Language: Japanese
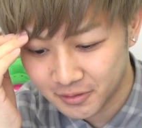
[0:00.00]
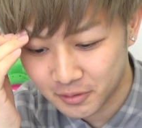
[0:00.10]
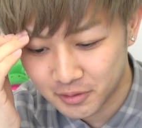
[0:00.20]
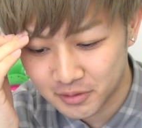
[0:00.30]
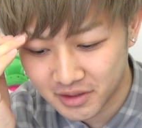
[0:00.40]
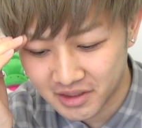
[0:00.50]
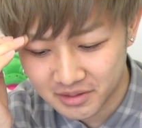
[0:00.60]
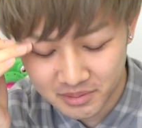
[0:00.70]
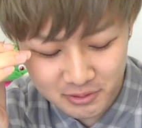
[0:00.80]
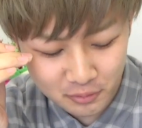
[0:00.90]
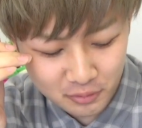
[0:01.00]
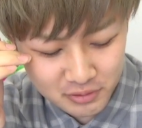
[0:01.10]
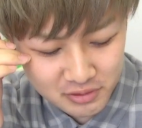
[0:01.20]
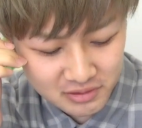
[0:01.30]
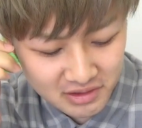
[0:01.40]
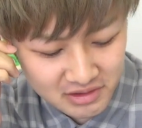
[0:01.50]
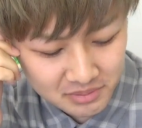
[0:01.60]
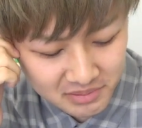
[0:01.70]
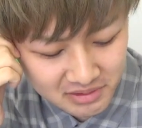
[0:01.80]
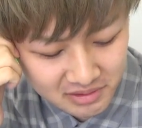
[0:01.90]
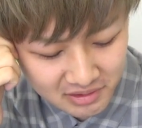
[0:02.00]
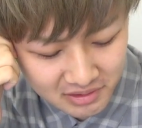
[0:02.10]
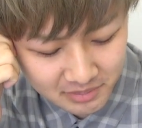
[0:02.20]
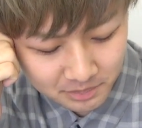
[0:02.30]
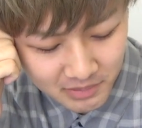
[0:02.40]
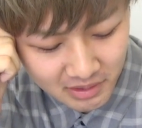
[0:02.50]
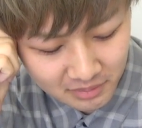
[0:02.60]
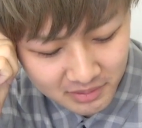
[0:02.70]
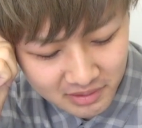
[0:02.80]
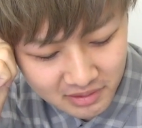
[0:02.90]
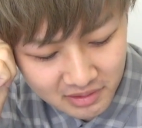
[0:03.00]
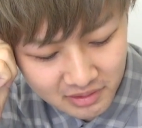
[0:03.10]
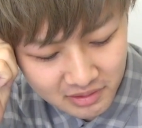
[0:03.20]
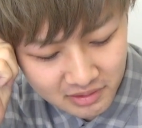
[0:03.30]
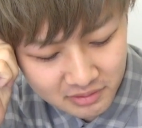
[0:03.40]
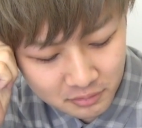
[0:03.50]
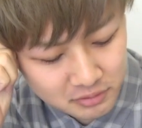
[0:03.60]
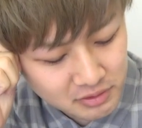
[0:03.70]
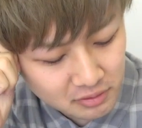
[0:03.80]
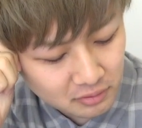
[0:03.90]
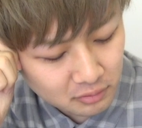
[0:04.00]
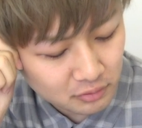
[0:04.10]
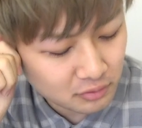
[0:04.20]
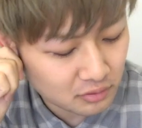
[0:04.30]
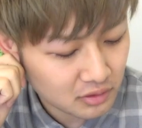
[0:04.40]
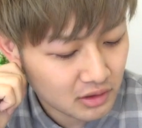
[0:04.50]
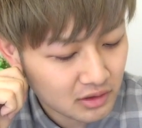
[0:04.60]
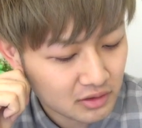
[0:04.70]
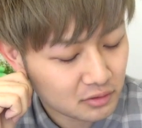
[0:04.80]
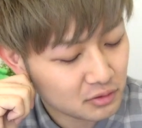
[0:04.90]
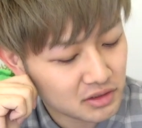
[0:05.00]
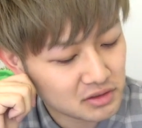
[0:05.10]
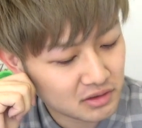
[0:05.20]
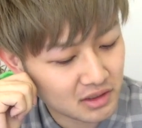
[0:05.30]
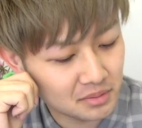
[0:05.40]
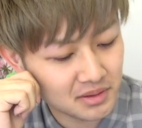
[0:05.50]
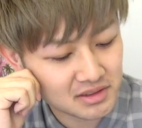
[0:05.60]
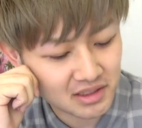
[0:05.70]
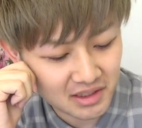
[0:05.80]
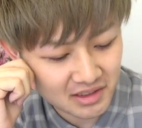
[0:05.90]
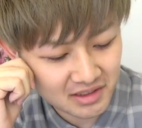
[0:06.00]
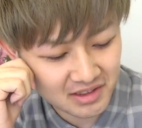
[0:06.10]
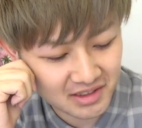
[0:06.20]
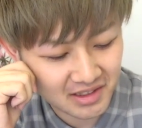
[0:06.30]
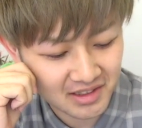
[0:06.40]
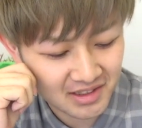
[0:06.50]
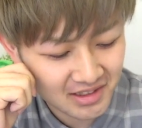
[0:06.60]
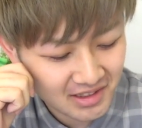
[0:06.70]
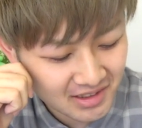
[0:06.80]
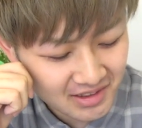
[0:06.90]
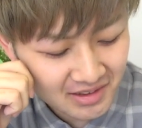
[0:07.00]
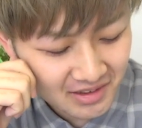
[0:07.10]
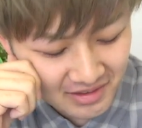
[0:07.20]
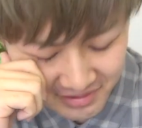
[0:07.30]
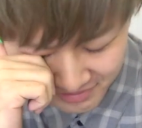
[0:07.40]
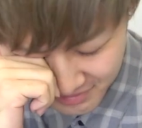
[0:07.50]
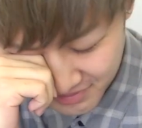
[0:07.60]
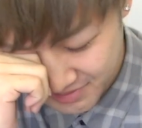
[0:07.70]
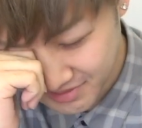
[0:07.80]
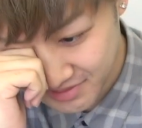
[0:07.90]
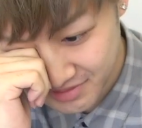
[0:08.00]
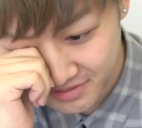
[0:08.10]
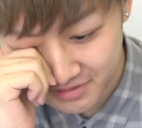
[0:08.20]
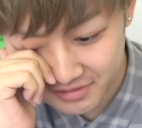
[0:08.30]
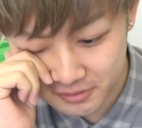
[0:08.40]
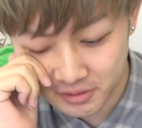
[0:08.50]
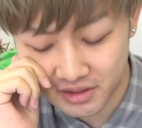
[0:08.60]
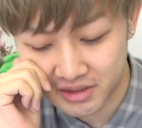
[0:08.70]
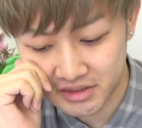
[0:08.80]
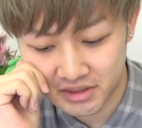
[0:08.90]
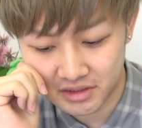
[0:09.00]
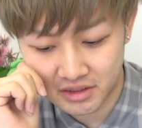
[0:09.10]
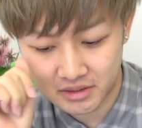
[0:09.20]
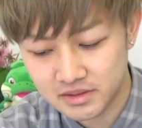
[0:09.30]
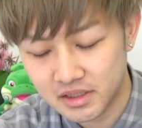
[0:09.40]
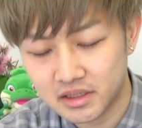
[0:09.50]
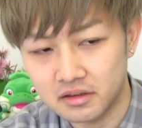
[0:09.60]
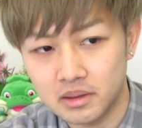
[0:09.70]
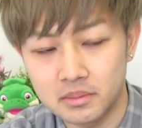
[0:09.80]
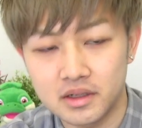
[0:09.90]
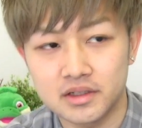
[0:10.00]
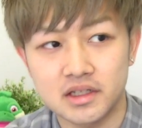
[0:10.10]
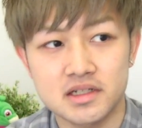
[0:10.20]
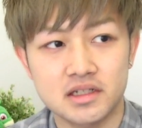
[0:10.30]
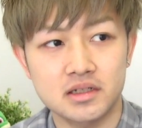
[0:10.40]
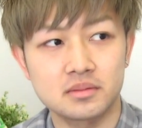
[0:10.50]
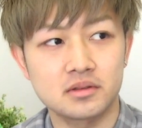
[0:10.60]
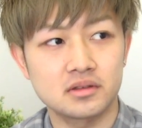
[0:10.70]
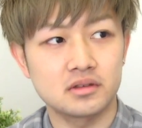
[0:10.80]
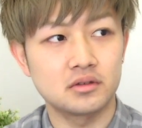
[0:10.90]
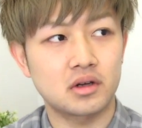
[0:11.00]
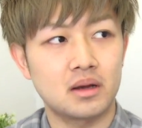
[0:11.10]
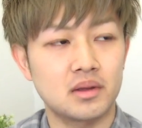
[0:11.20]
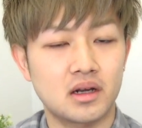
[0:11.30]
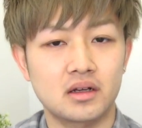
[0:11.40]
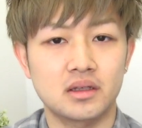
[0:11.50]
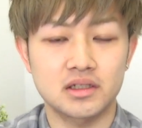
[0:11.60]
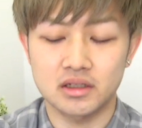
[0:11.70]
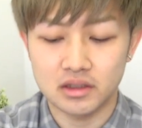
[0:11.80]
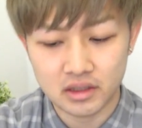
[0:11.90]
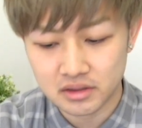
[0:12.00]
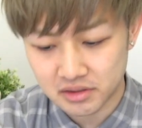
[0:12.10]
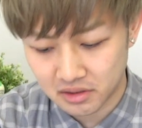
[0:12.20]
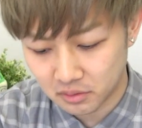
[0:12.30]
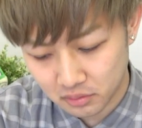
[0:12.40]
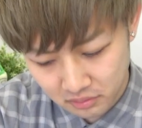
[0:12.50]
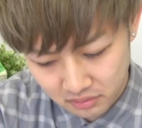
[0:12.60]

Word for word: ということで、まあ、情報修正しました。神化の強い方のヒグドラシルが出ました。はい。ちょっと悲しいな前回は紫式部の神化が確か出たんですけど